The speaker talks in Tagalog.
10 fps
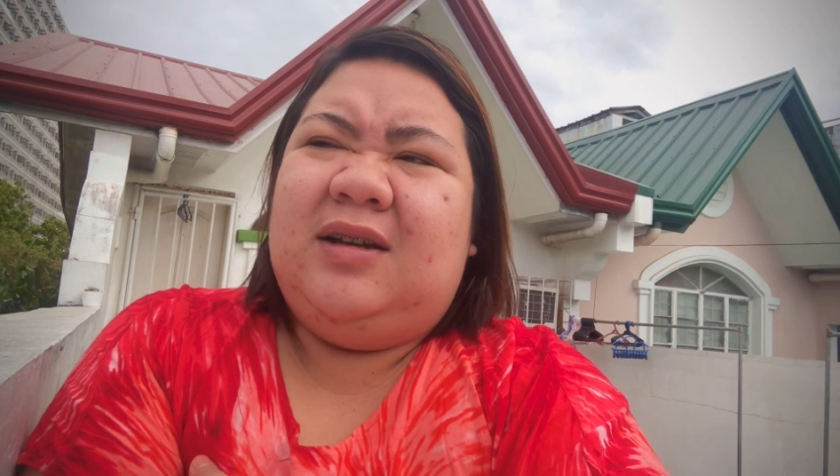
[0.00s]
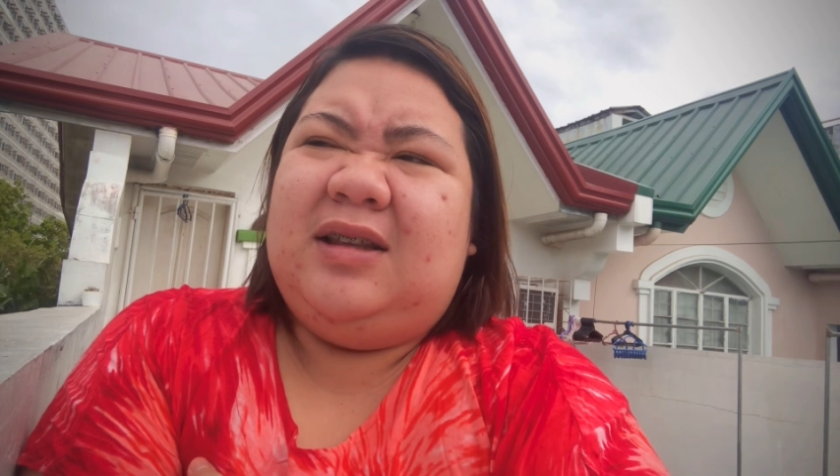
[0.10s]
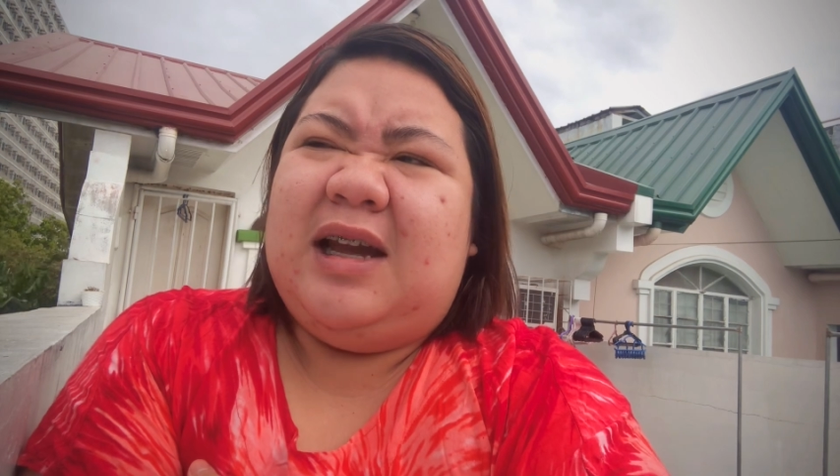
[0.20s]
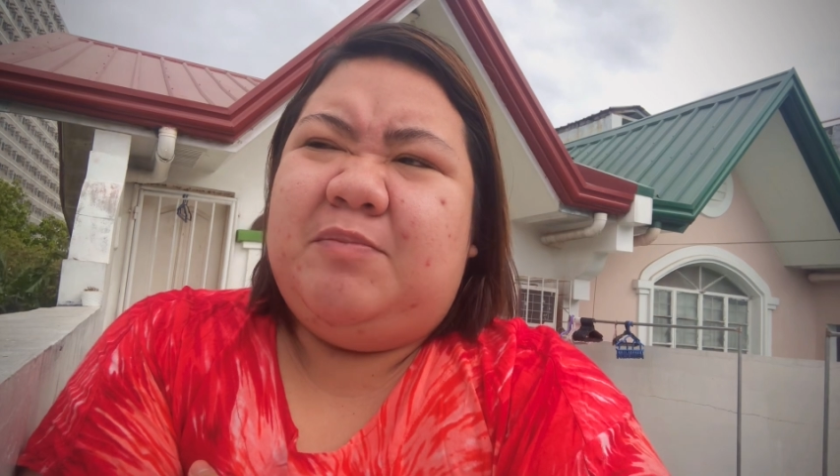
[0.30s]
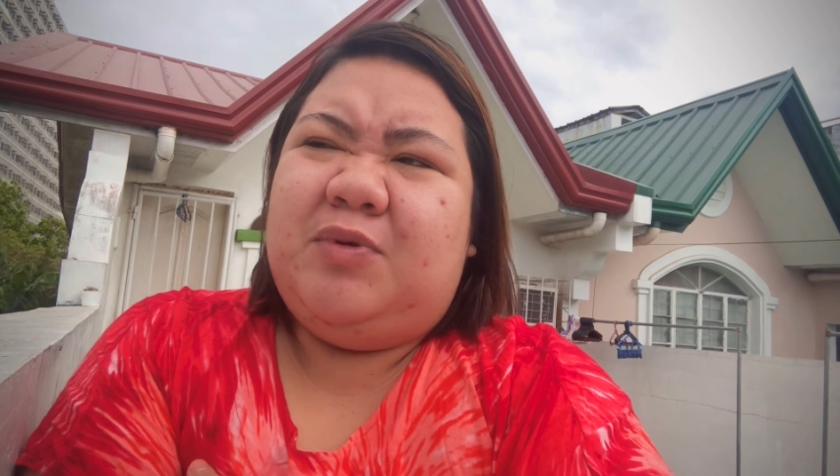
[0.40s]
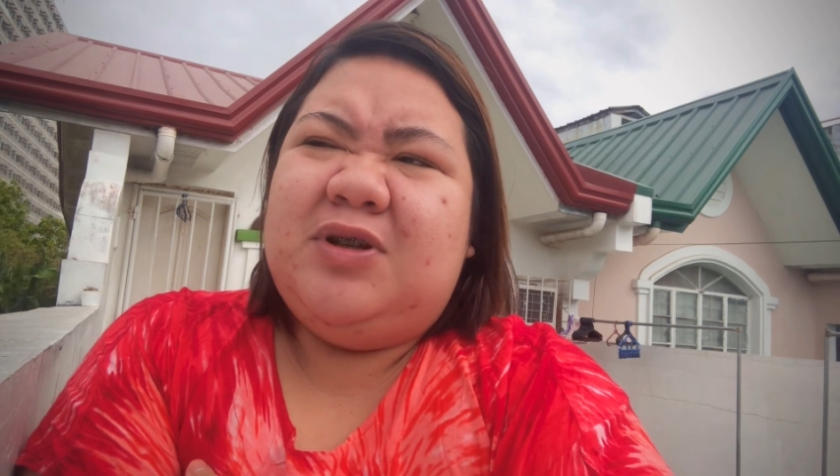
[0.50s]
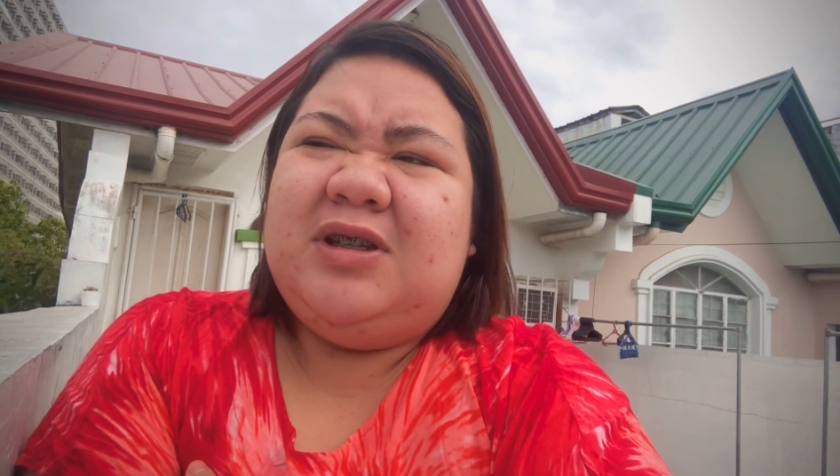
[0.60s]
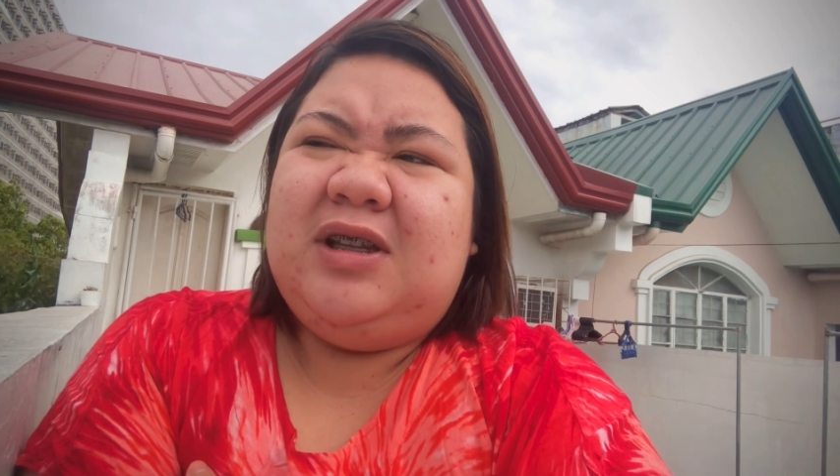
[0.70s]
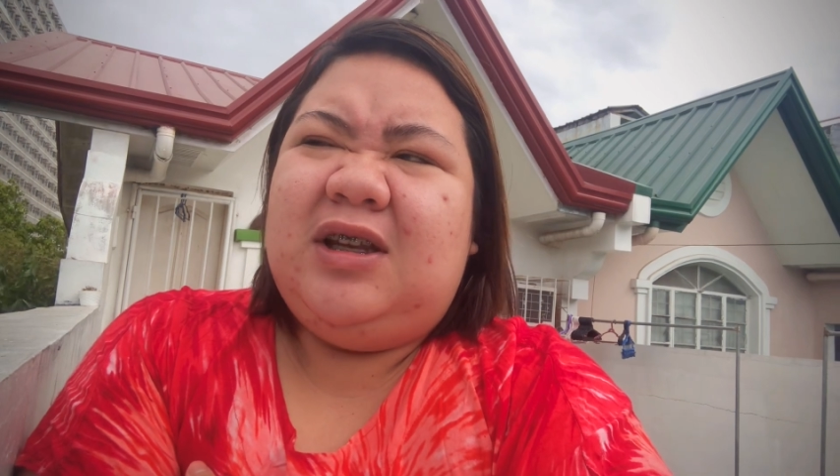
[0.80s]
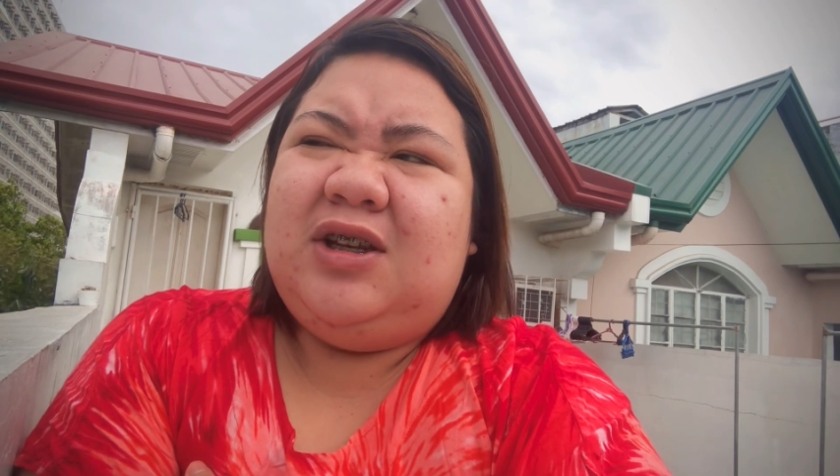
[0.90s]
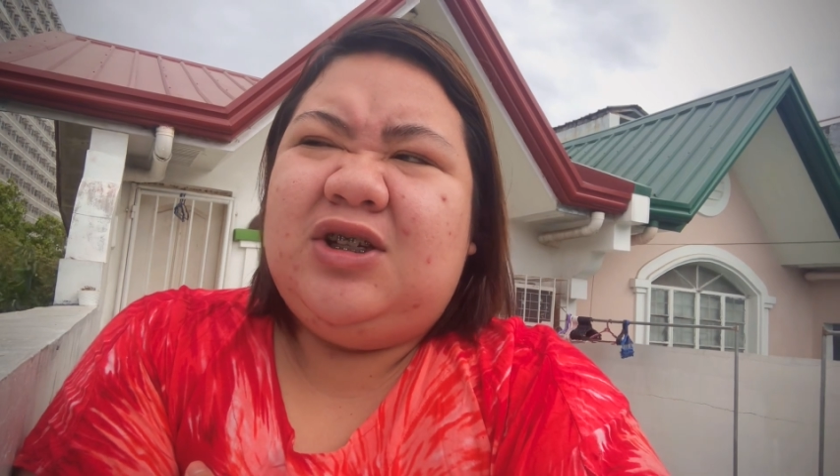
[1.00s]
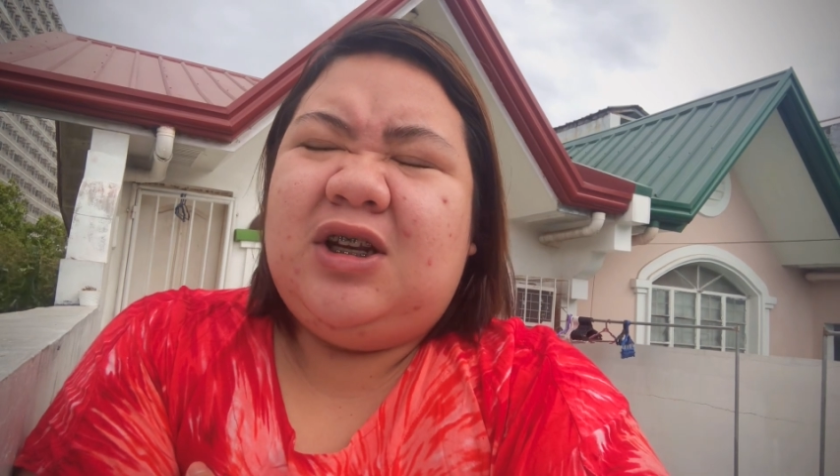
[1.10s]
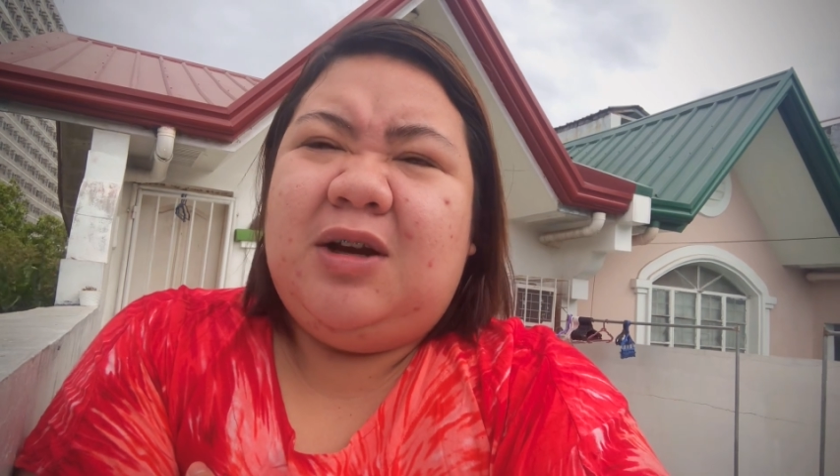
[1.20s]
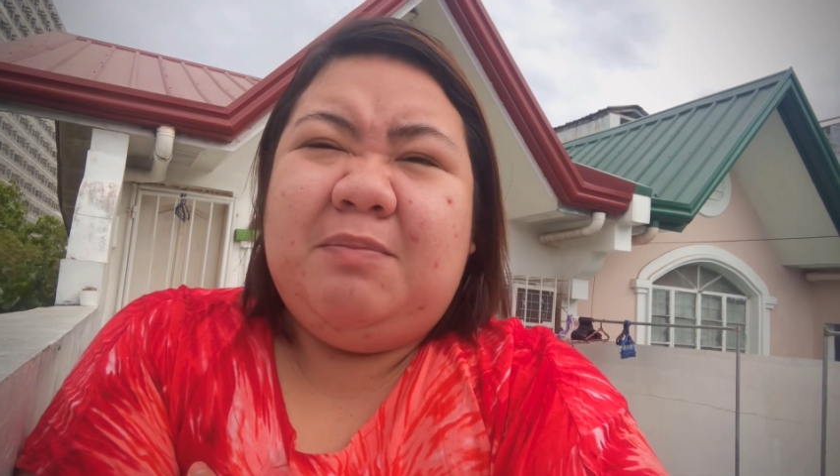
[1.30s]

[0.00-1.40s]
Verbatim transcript: Tapos, hindi rin siya